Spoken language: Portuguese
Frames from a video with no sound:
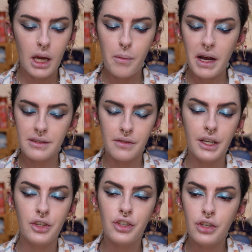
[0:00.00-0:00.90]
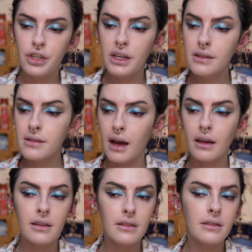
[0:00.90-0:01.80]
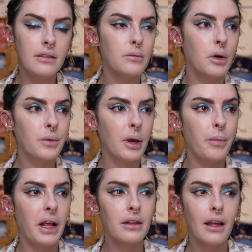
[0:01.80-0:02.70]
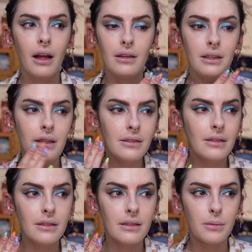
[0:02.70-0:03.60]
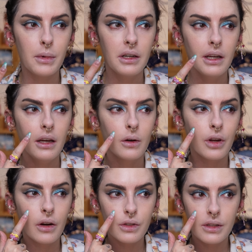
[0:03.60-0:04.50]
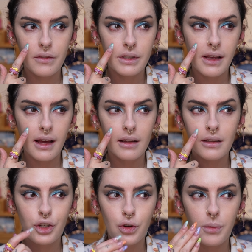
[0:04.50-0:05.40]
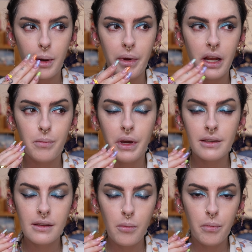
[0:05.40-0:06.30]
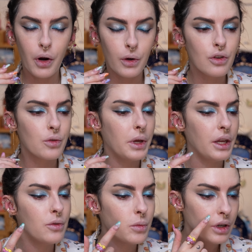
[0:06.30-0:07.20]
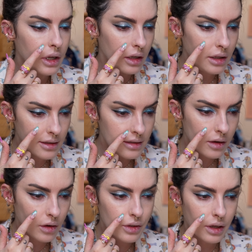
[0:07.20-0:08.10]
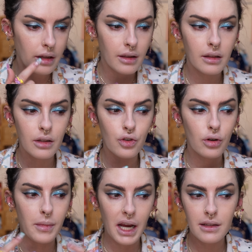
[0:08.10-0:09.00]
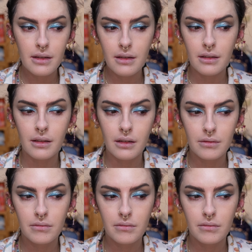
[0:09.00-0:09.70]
a base vai deslizar aqui em cima, porque a pele tá lisíssima. O negócio da visela deixou a minha pele bem sem poros mesmo. E esse negócio aqui ainda deixou mais ainda.